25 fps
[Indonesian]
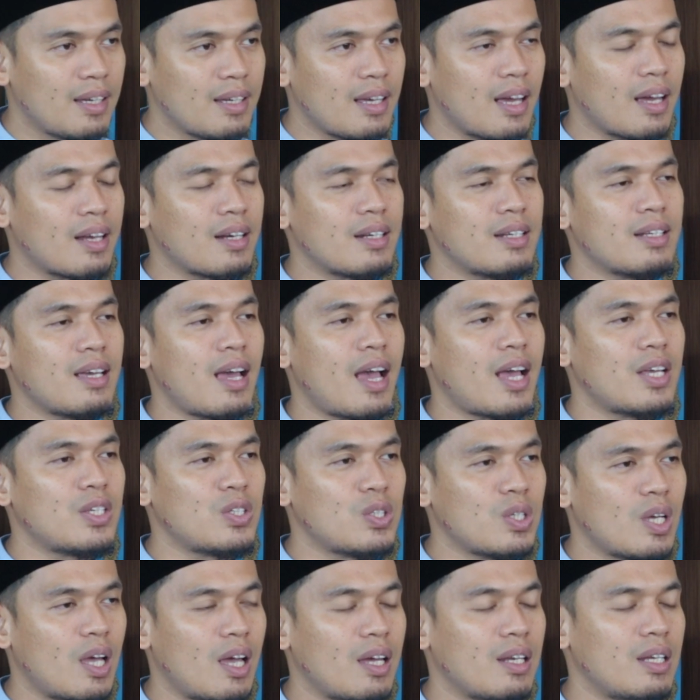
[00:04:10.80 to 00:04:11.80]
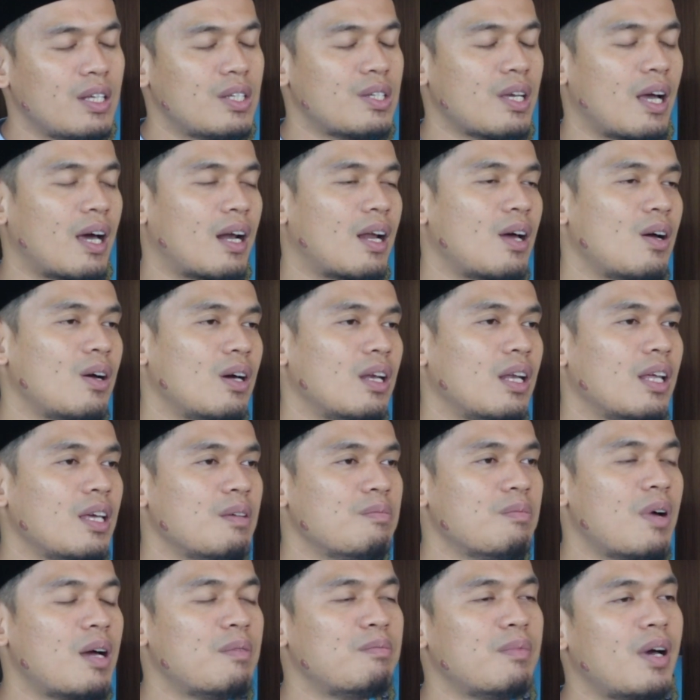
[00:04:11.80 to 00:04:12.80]
yang dihasyah disyarah
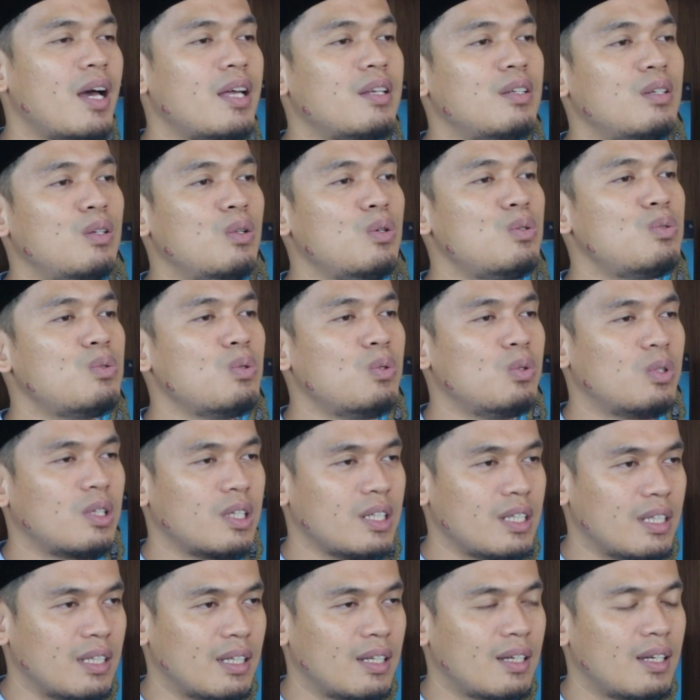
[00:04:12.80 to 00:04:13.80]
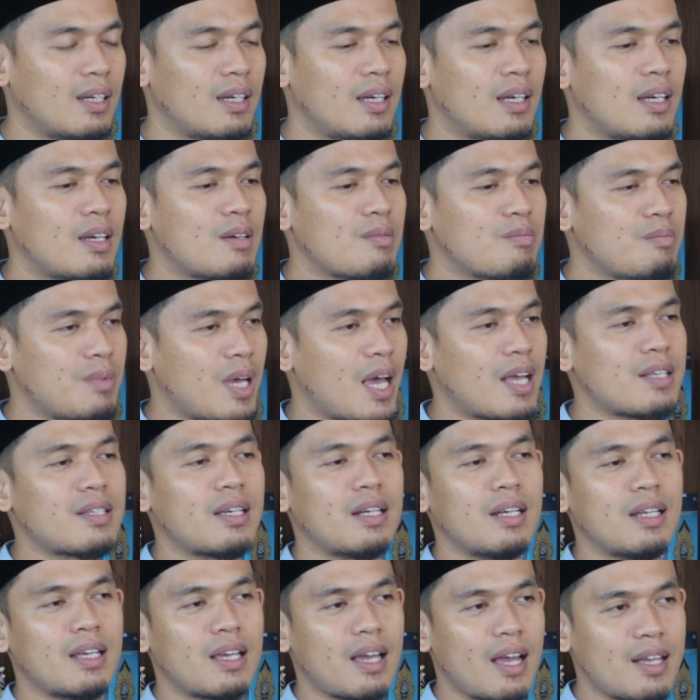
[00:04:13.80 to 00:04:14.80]
oleh Imam Ad-Dusuqi.
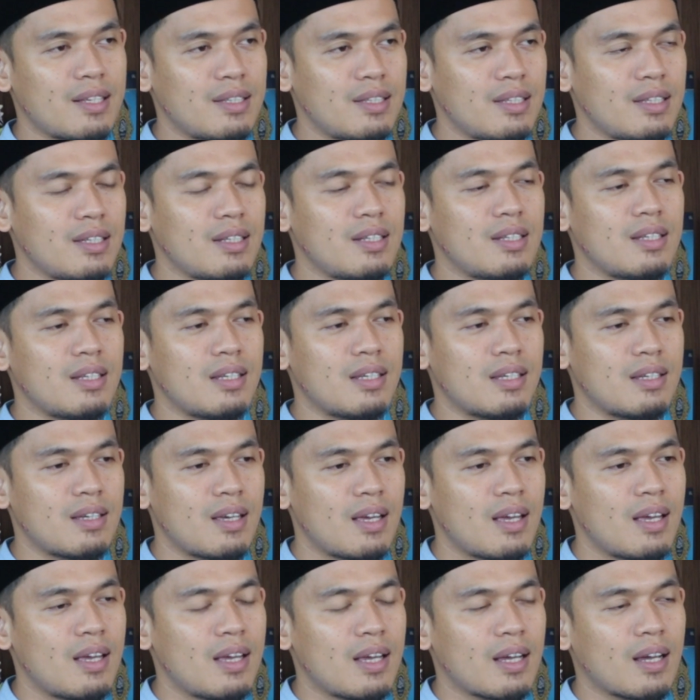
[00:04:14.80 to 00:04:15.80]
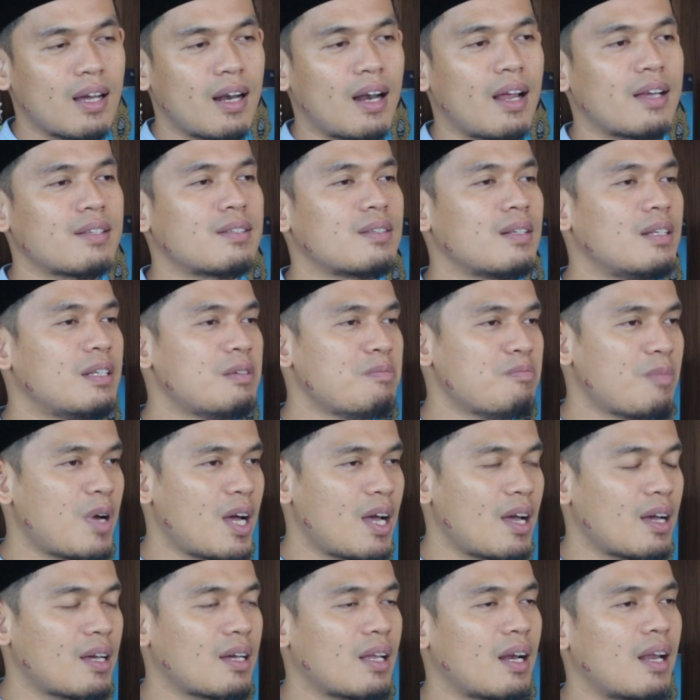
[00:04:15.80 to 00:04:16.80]
Biasa dikaji di kelas 5,
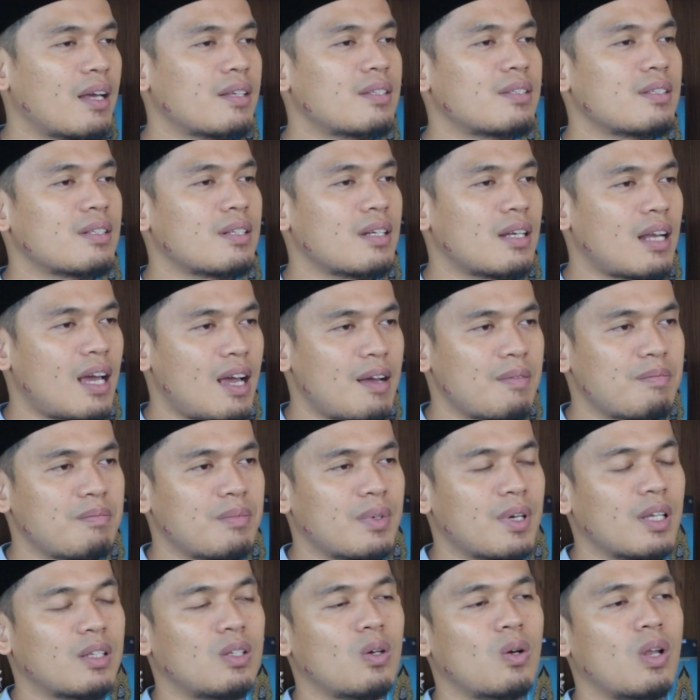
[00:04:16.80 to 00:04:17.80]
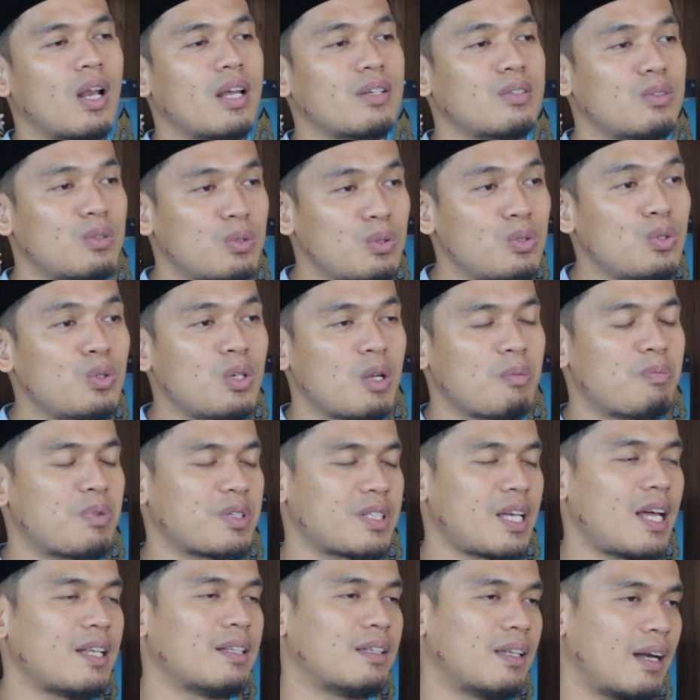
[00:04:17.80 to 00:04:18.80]
kelas 6, atau kelas 7 di
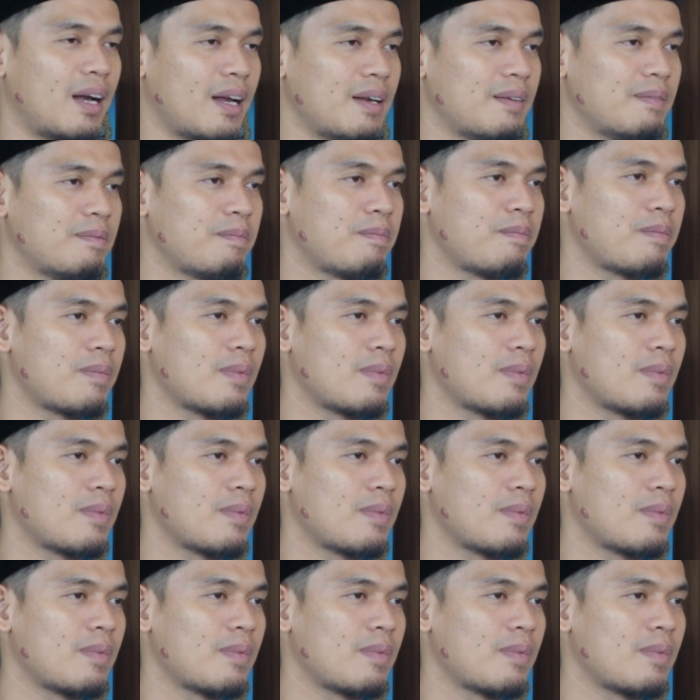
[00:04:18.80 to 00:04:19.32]
pesantren.